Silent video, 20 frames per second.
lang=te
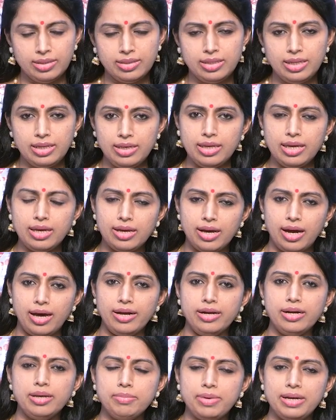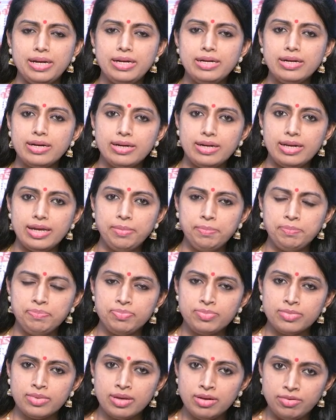దీనికి కారణం ఏంటంటే
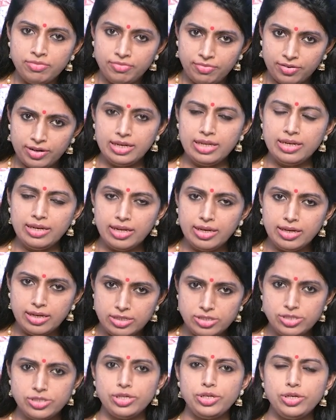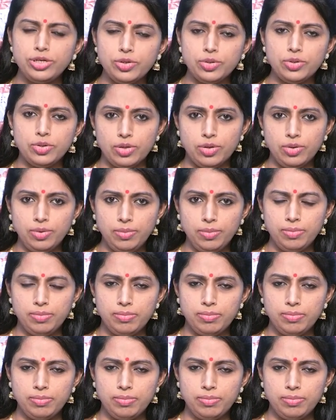ఫర్టీ నైన్ ఇన్స్టిట్యూట్లో